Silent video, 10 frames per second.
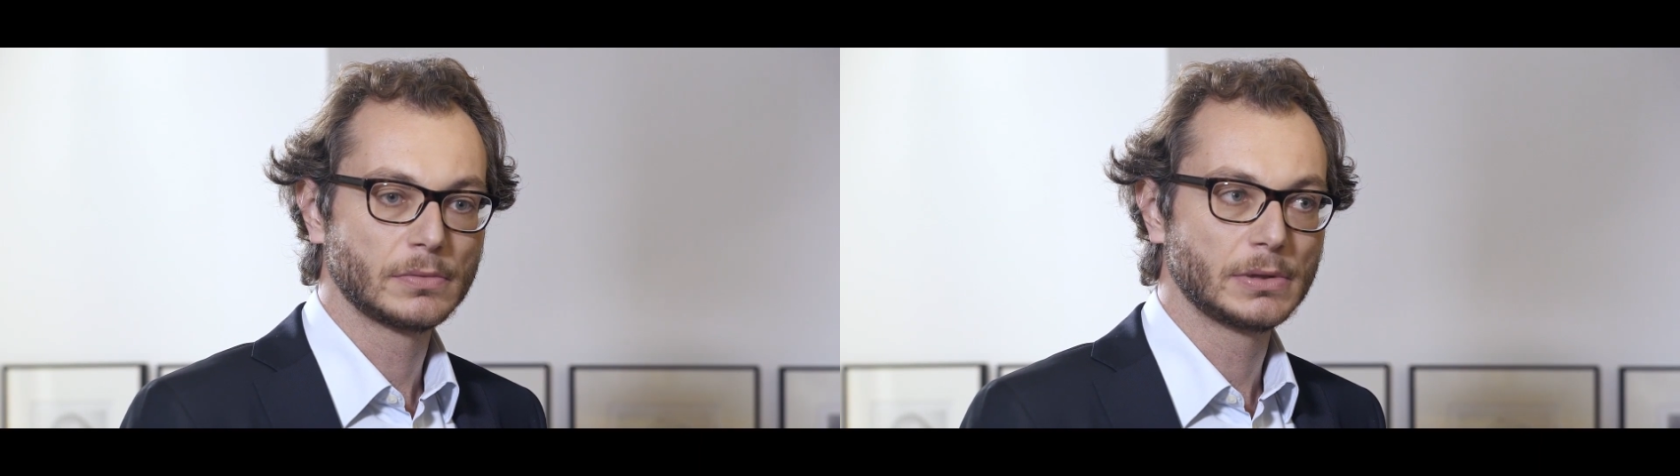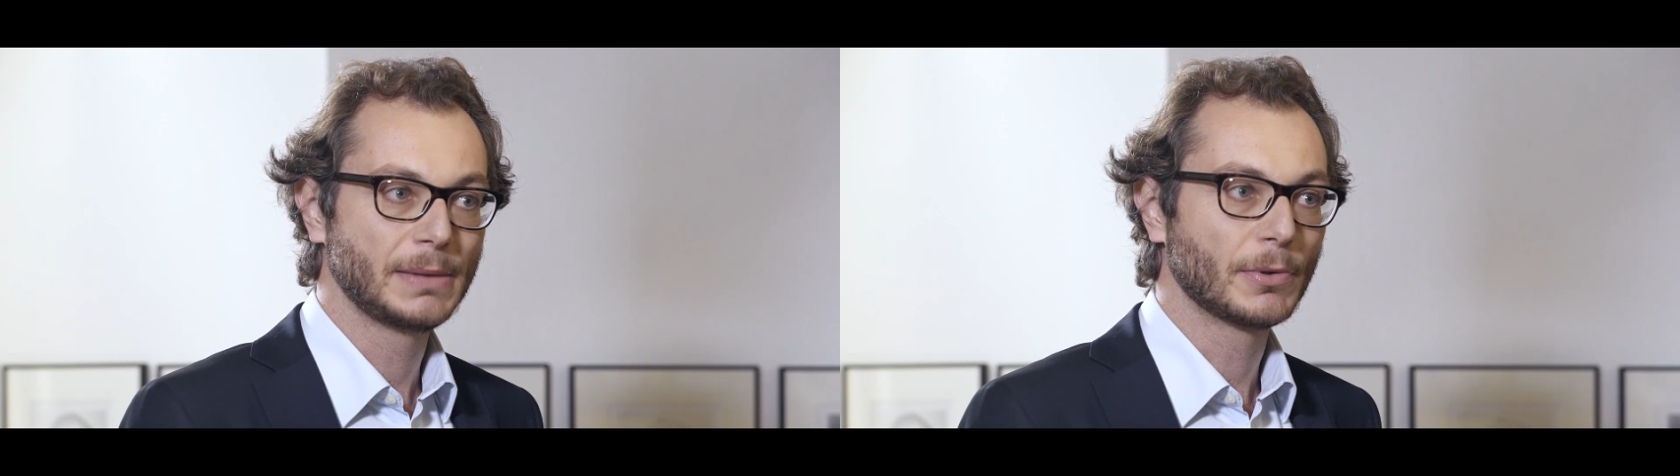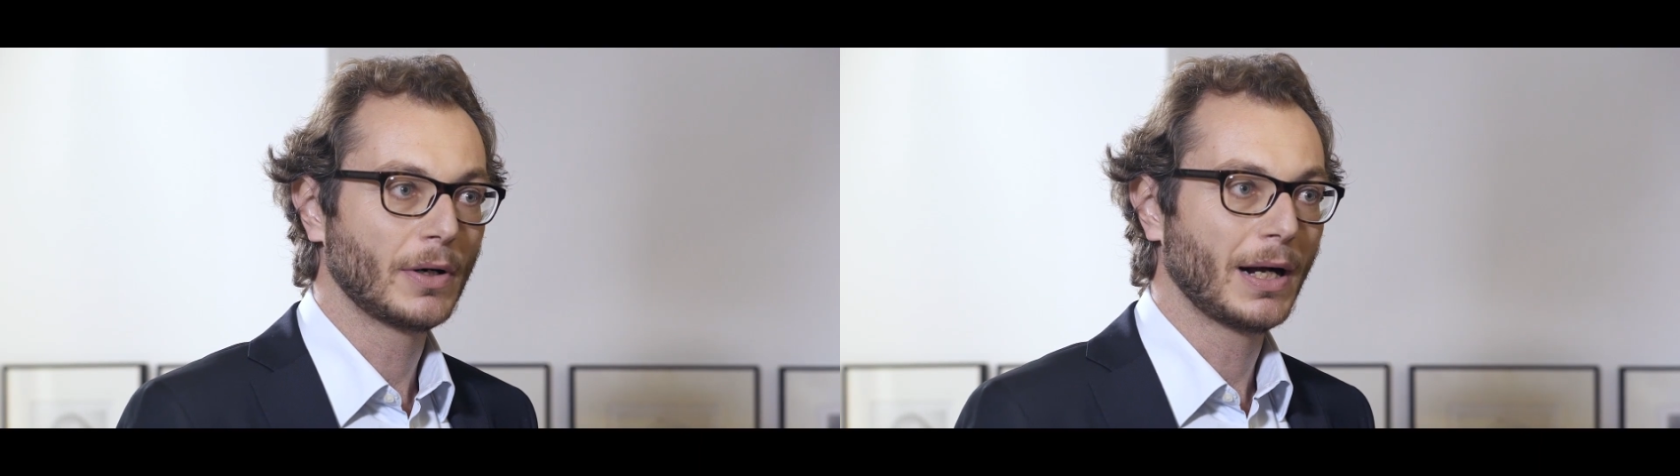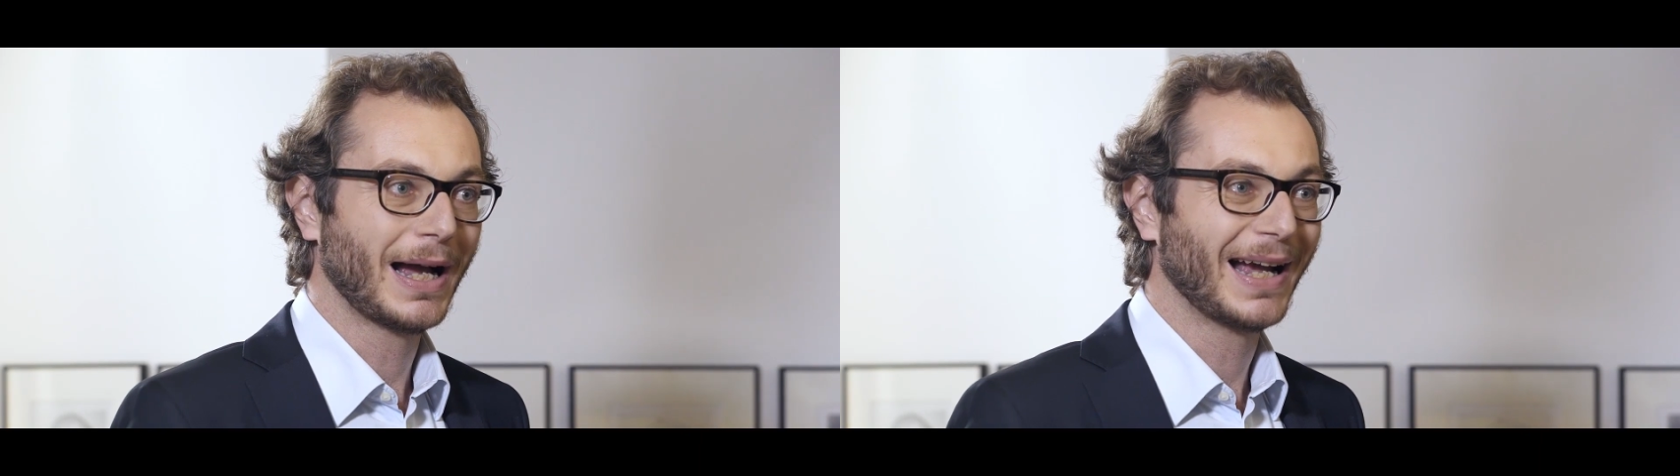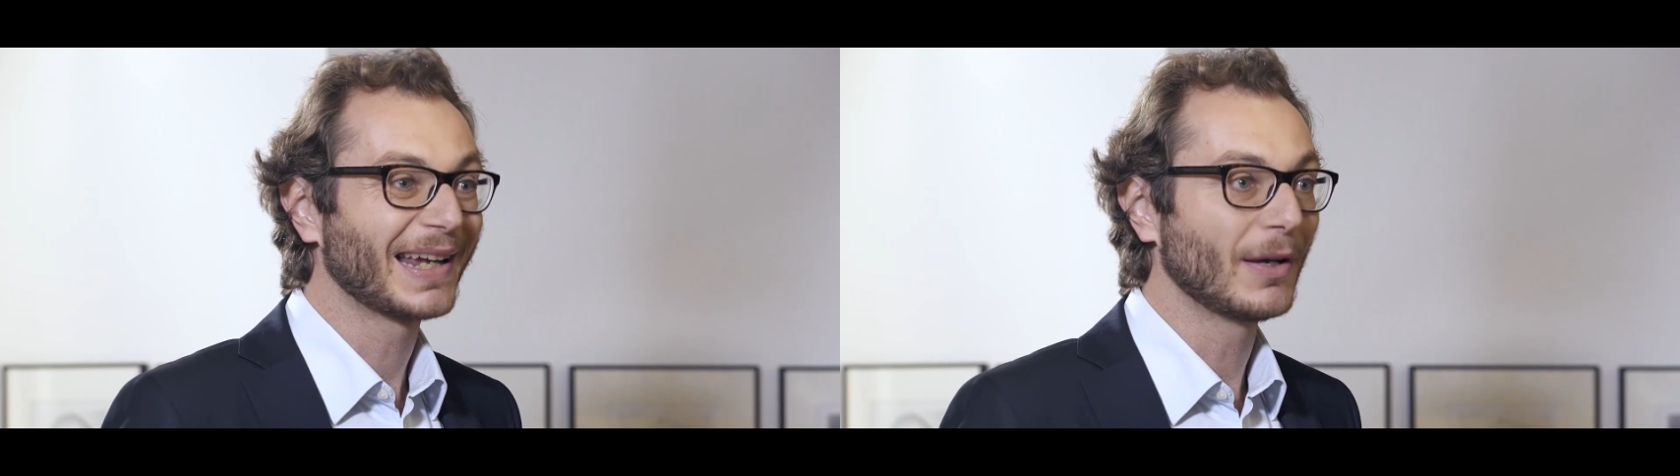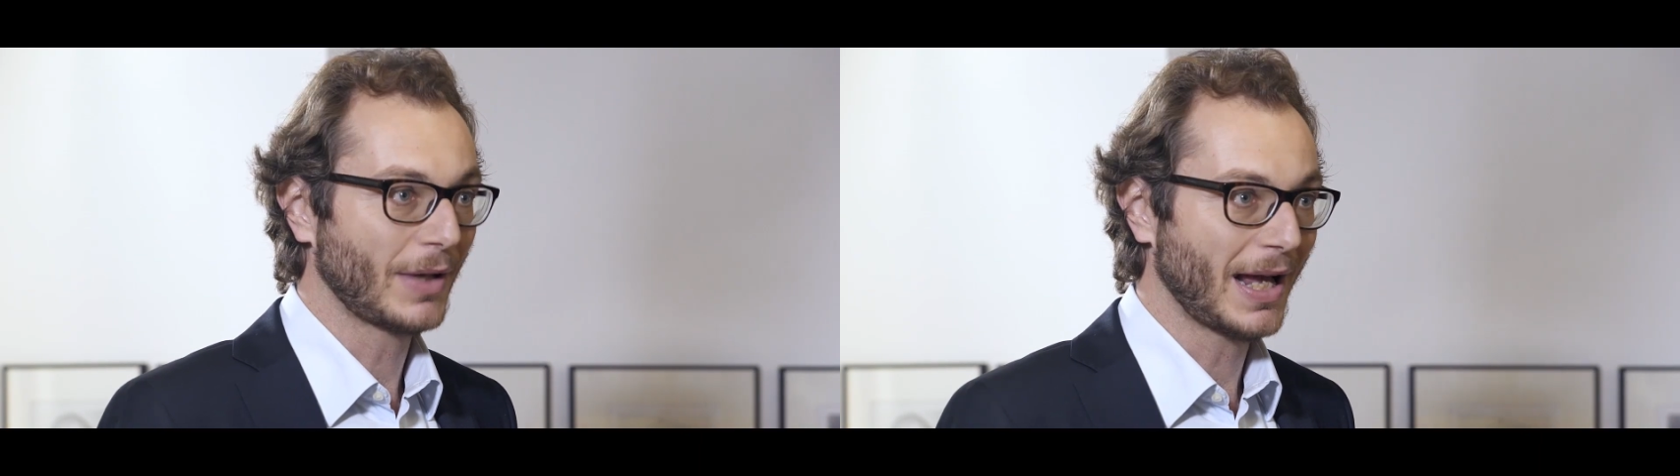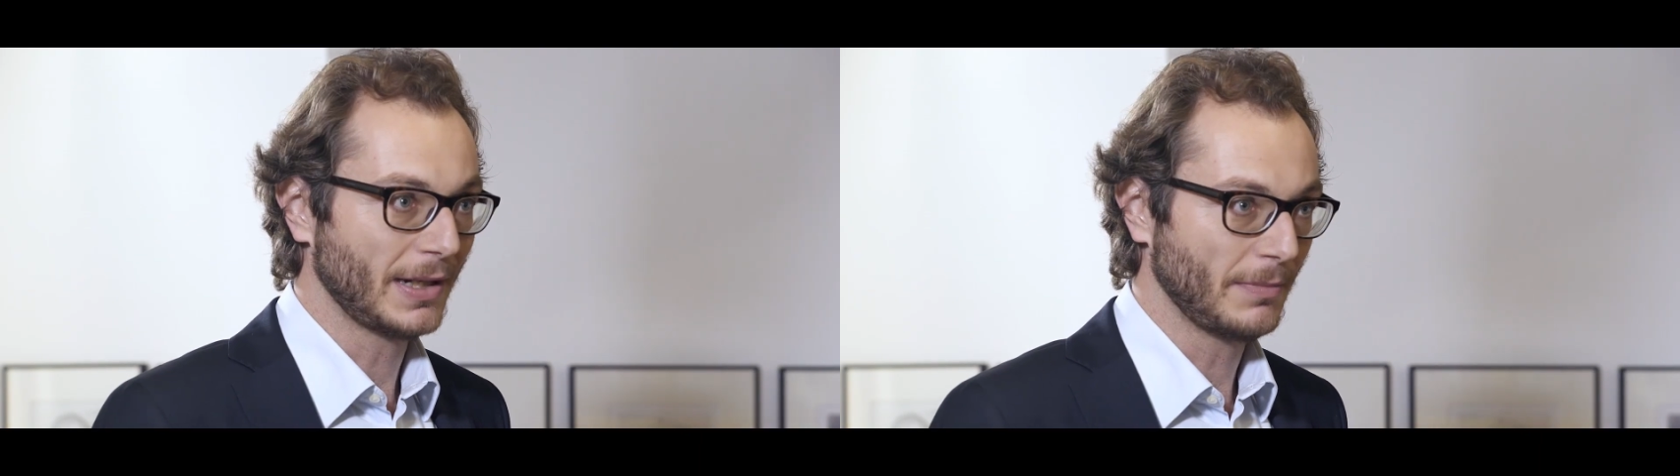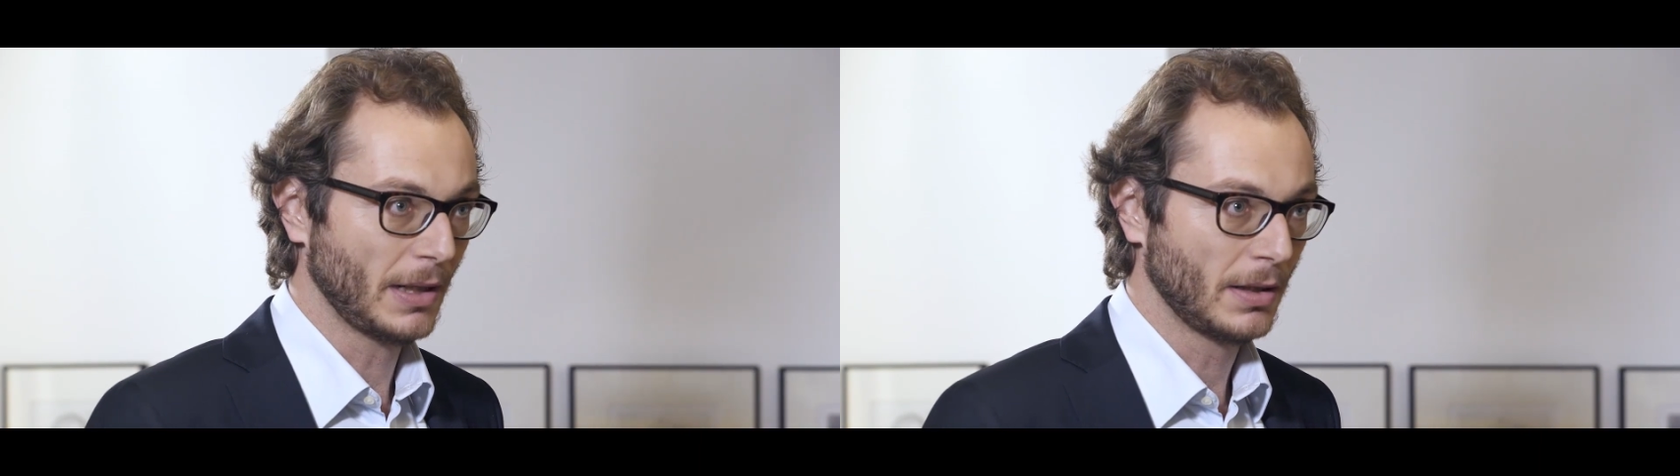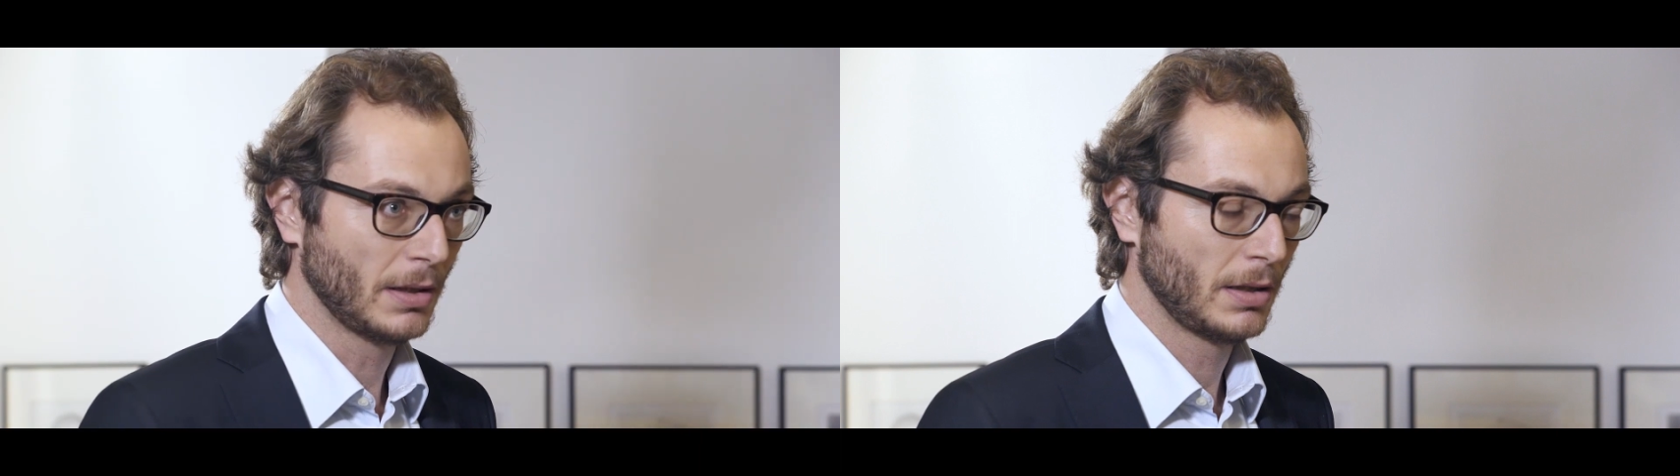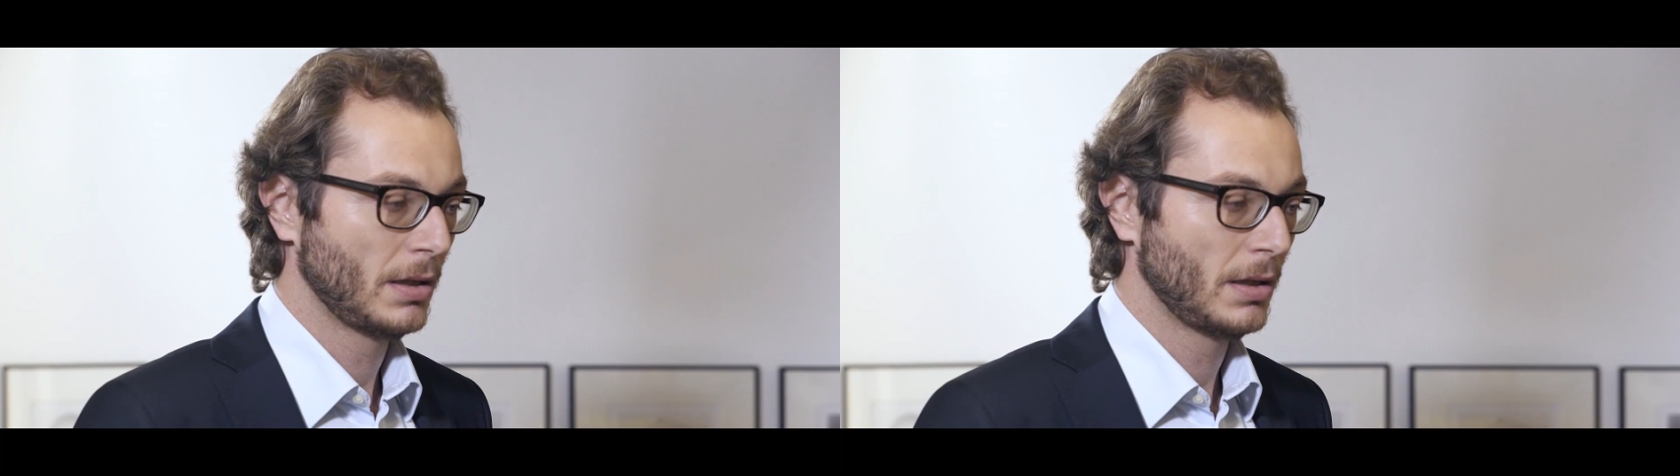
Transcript: un libro ha anche un'anima